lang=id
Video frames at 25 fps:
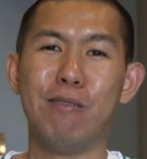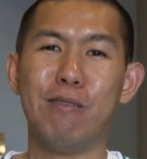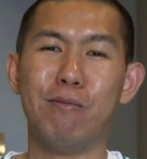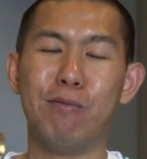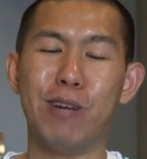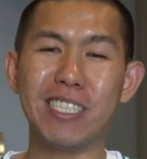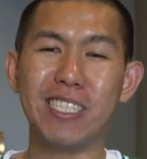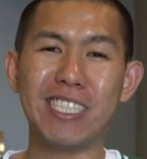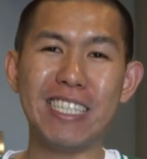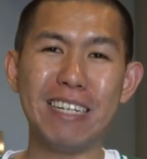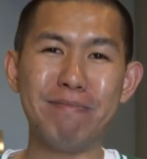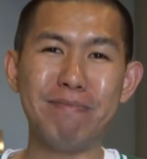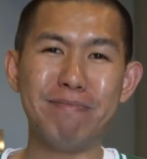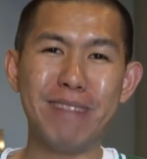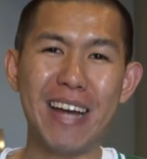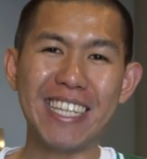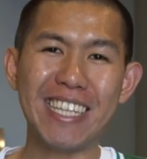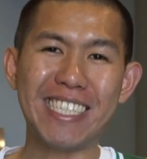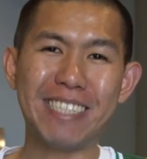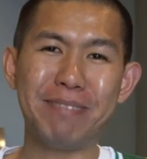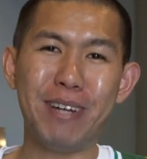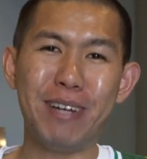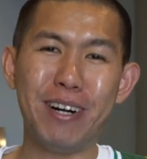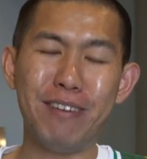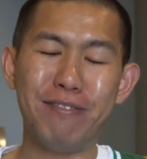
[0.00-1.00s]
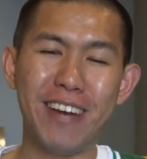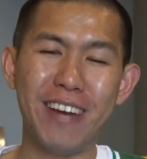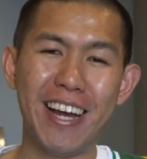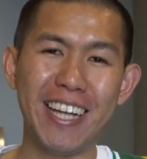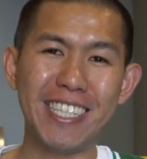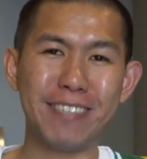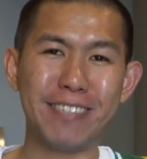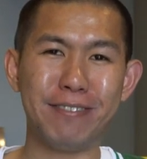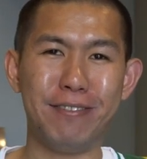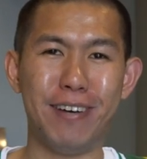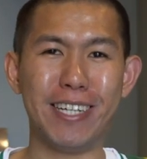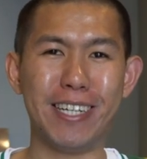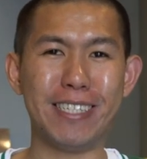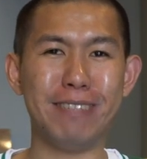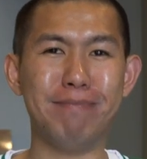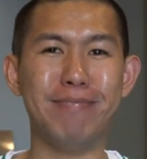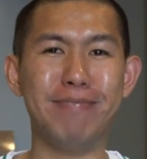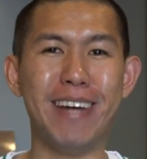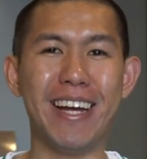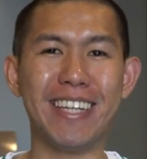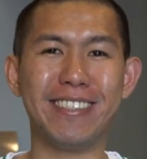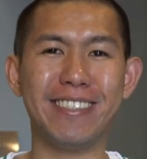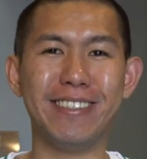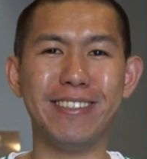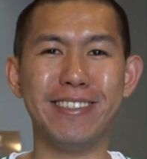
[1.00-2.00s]
What's up basketball fans? Welcome
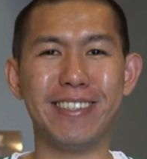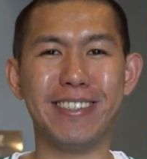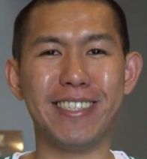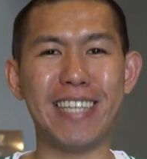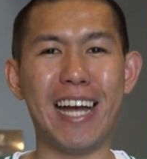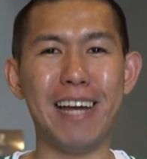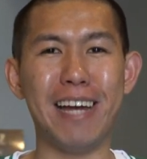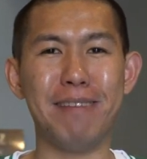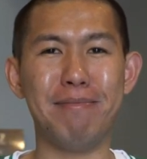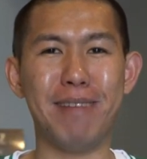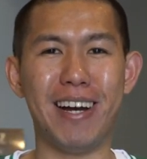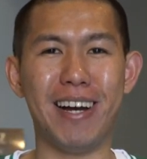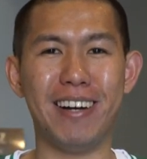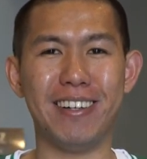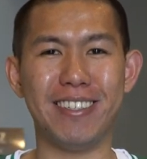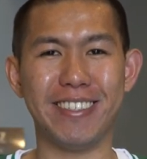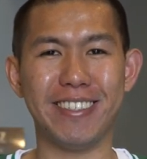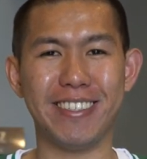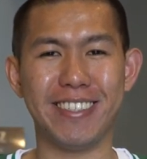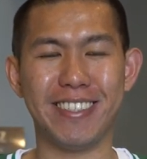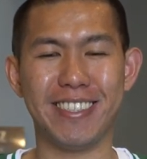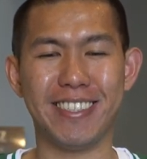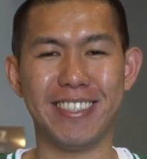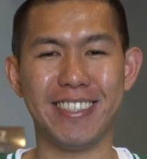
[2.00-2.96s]
back to Time Out.